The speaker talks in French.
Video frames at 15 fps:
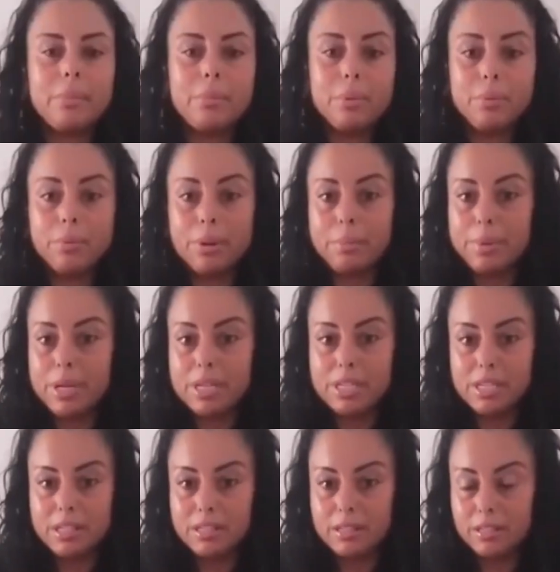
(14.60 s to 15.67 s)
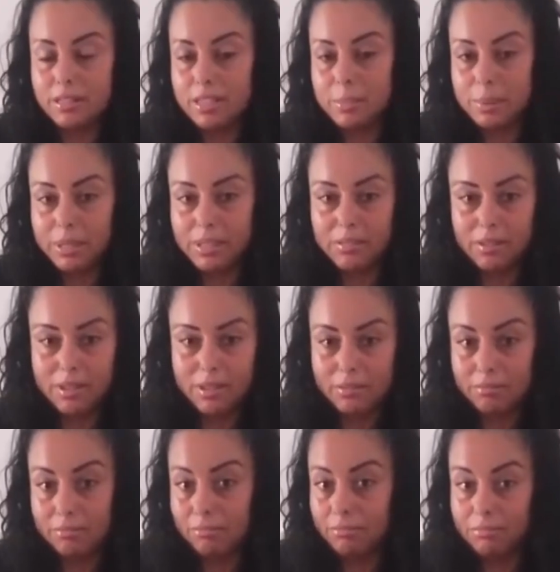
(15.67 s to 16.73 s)
moi, pour ma part, j'ai pas été dans
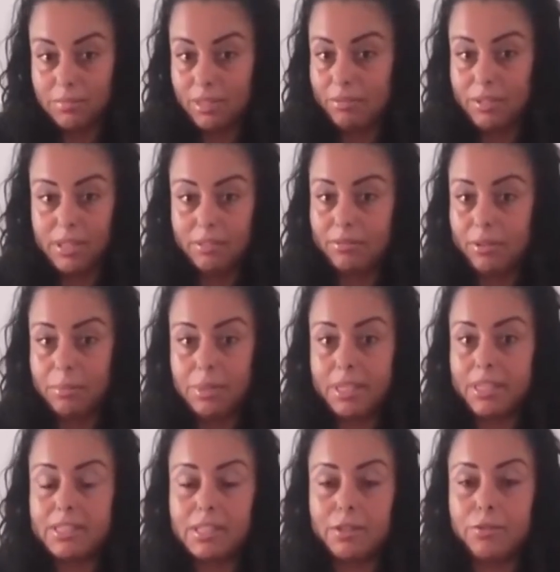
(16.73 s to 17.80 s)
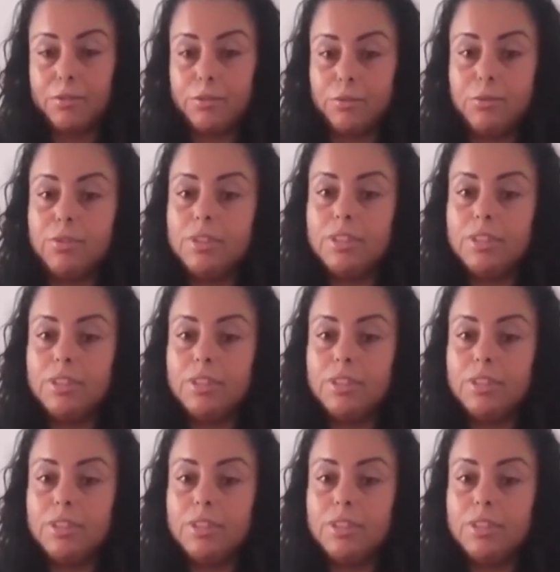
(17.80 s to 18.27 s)
une, famille chrétienne du tout.